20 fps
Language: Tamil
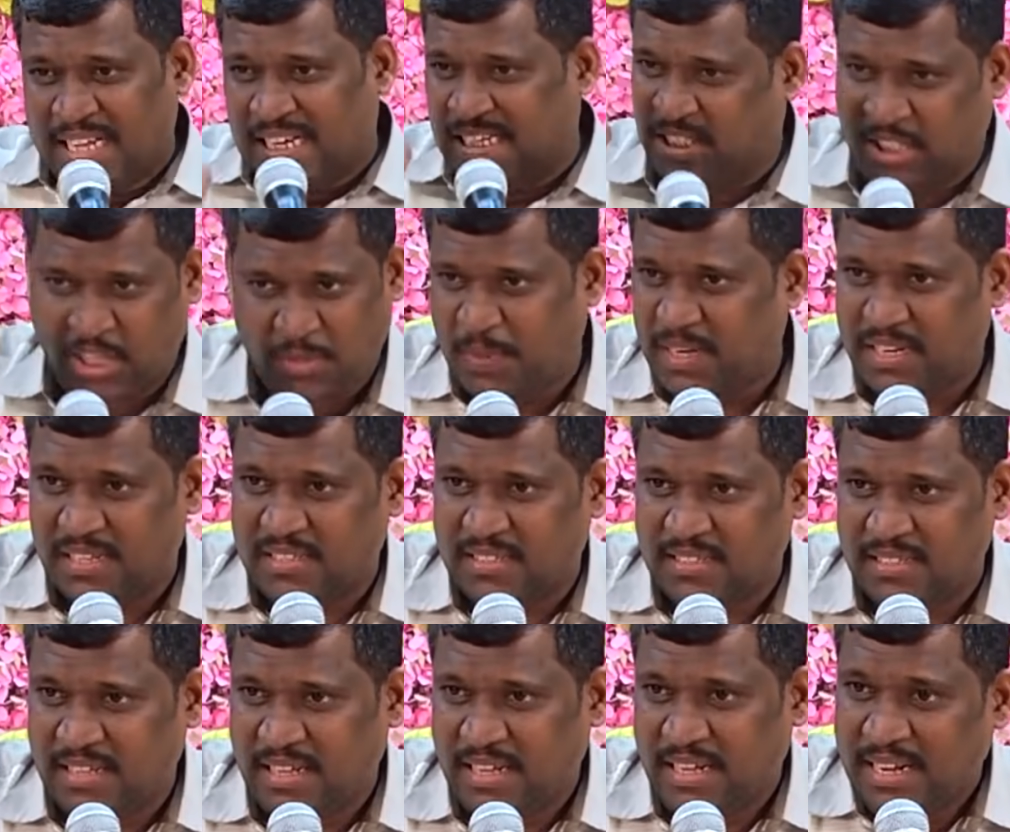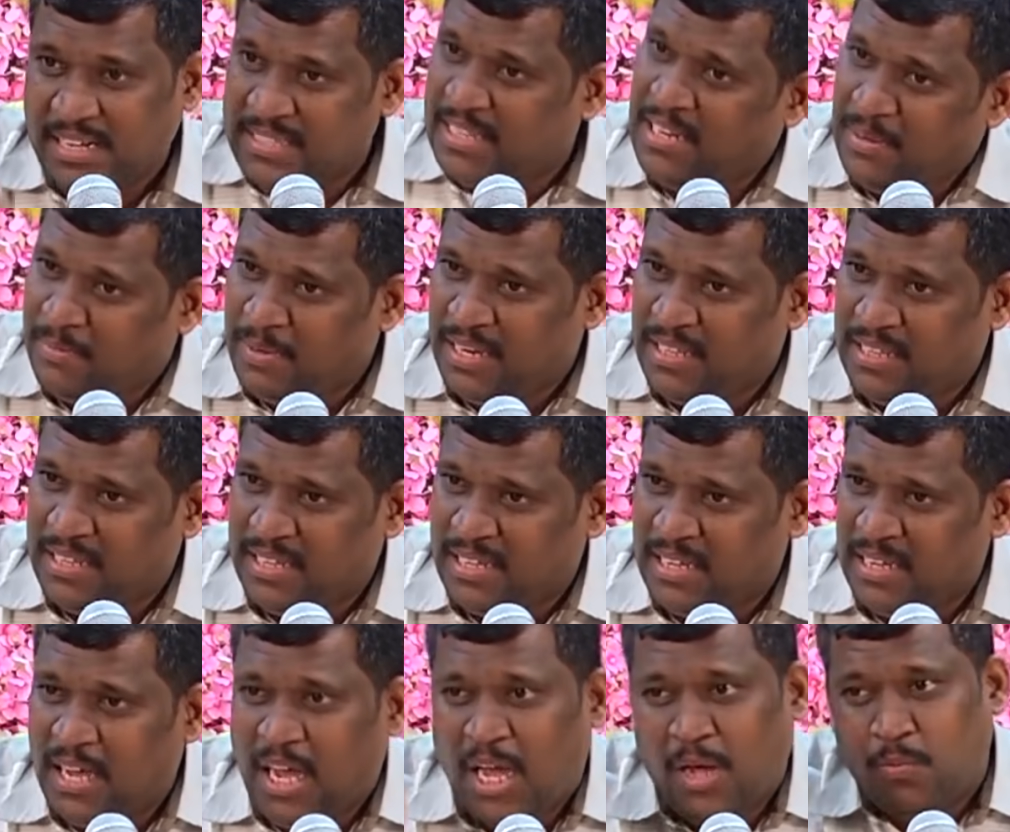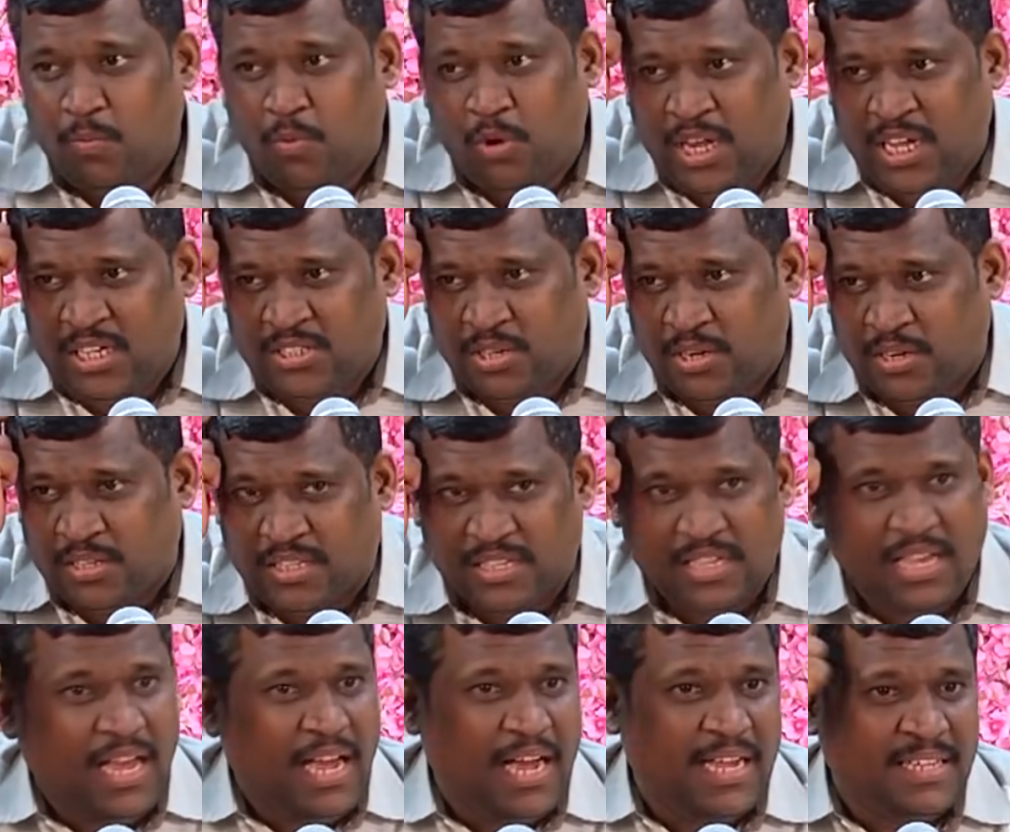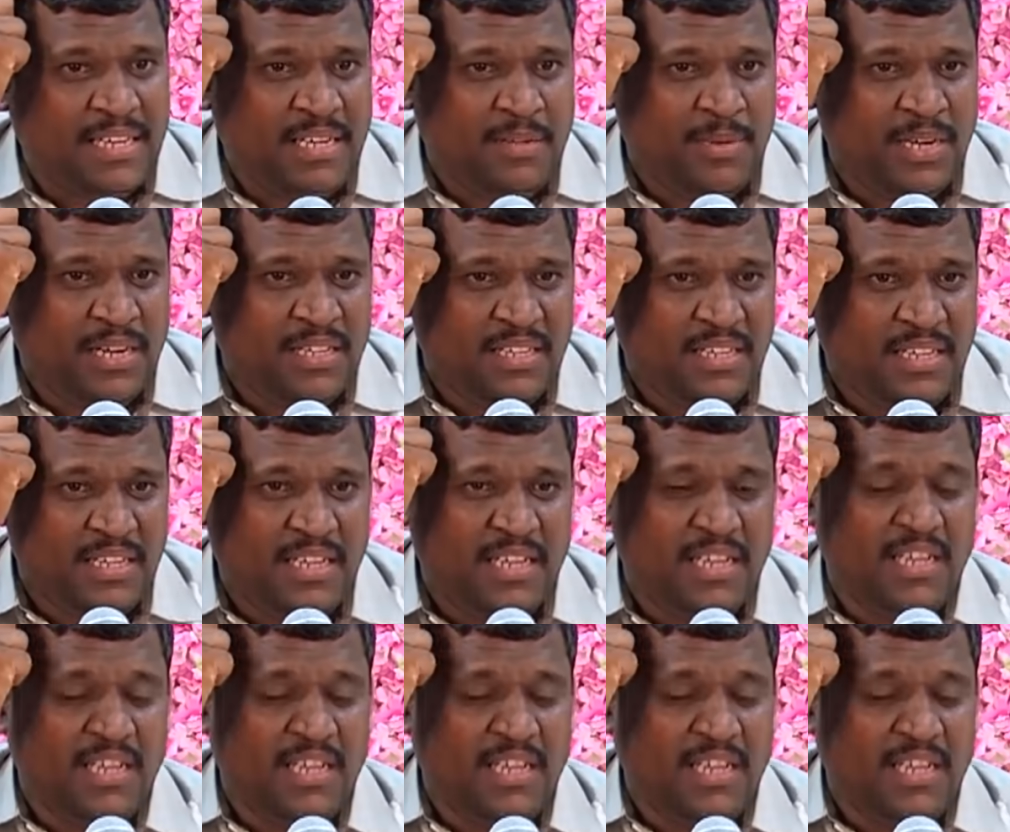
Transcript: ரிசீவ் பண்ணுது இது என்ன பண்ணுது மூளைக்கு சொல்லுது அது என்ன பண்ணுது